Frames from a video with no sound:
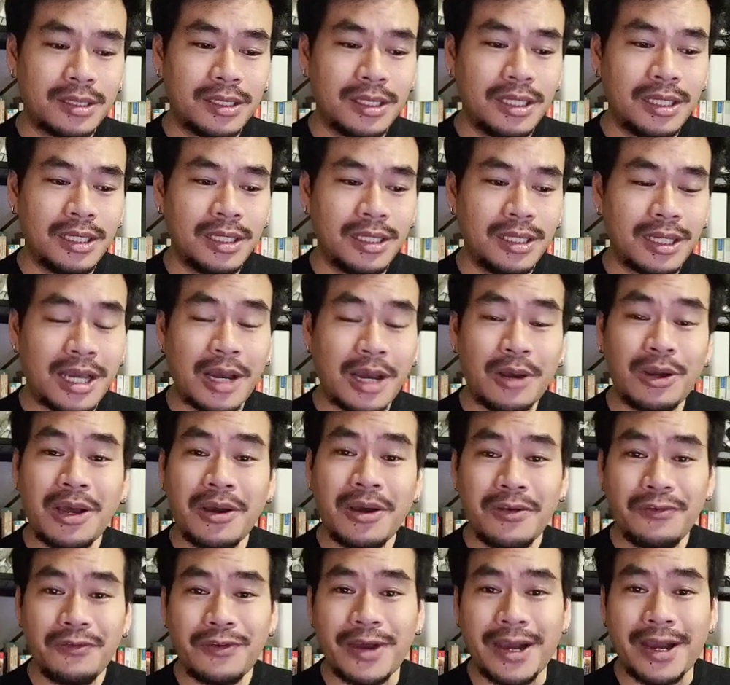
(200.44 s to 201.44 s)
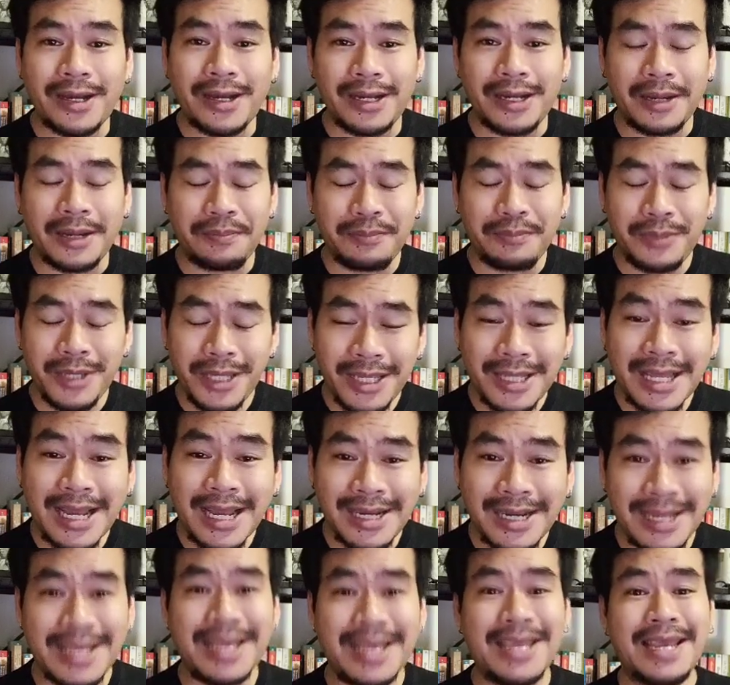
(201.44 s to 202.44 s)
ที่เขาเล่าให้ฟังนะครับ พี่
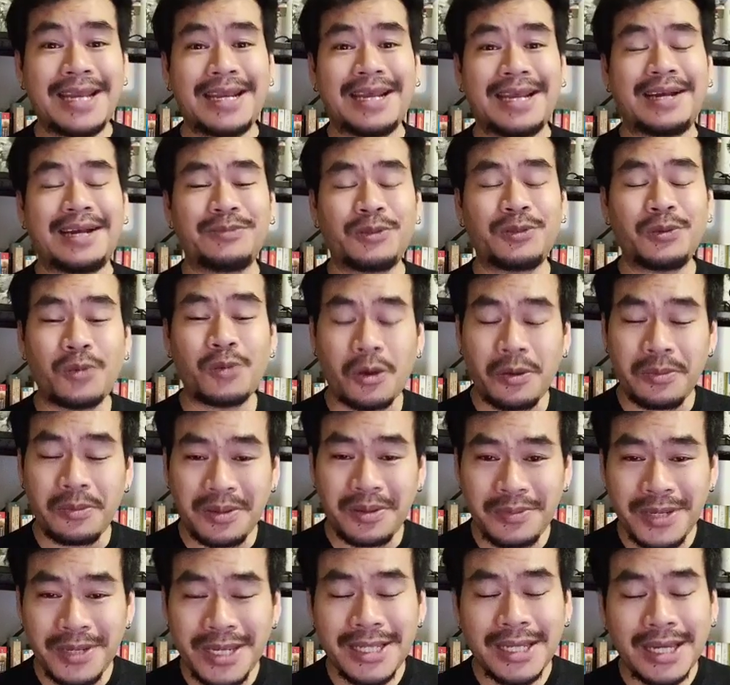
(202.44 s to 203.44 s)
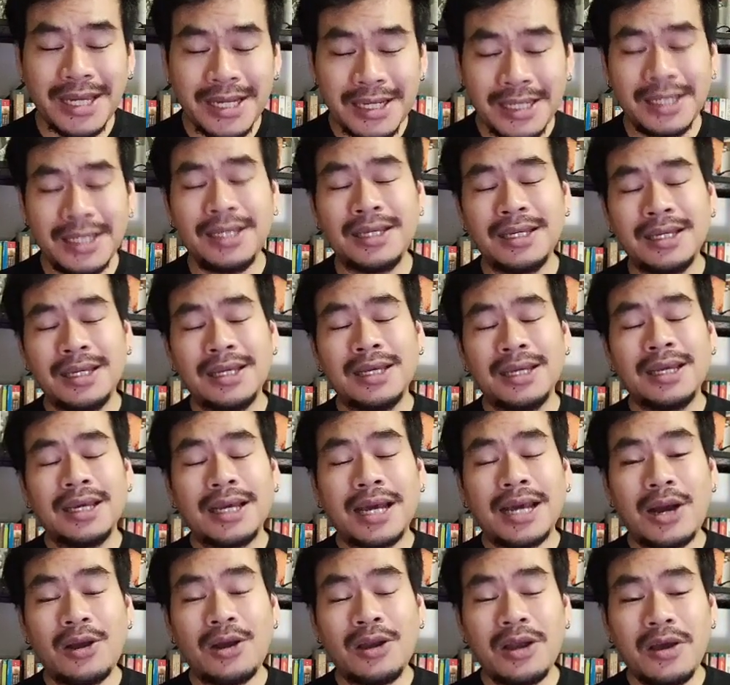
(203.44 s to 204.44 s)
ท่านนี้นะครับ ต้องบอกว่าเป็นพี่ท่านนี้
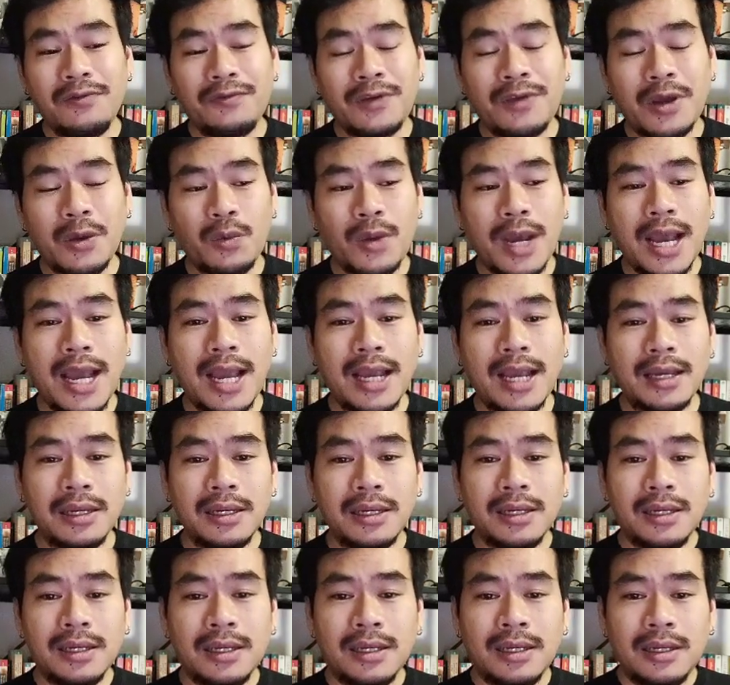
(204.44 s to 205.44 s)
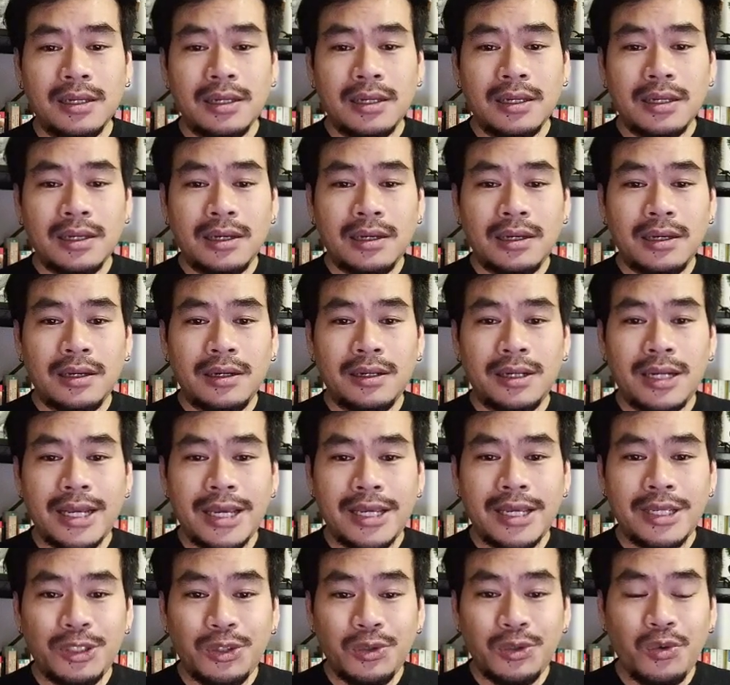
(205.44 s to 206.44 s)
เขาเล่าให้ฟังว่าใน
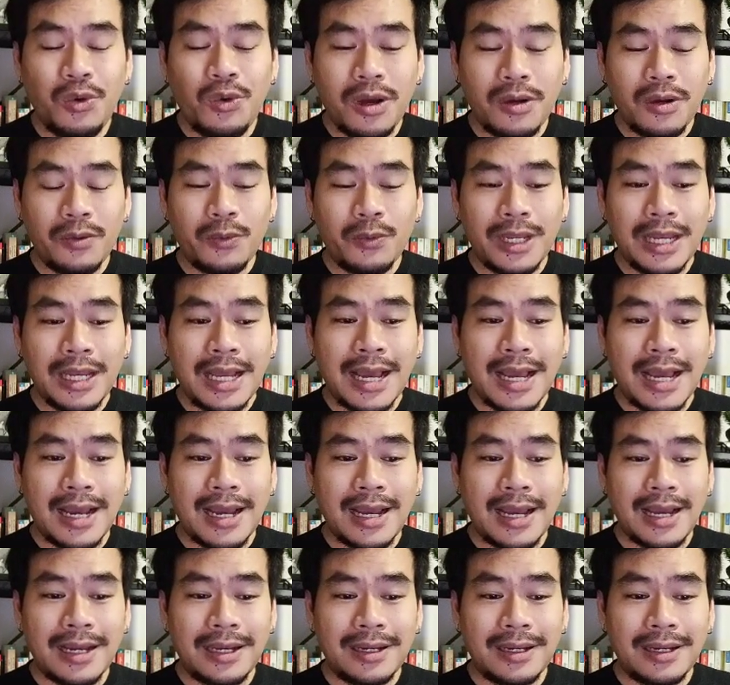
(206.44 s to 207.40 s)
ช่วงเวลา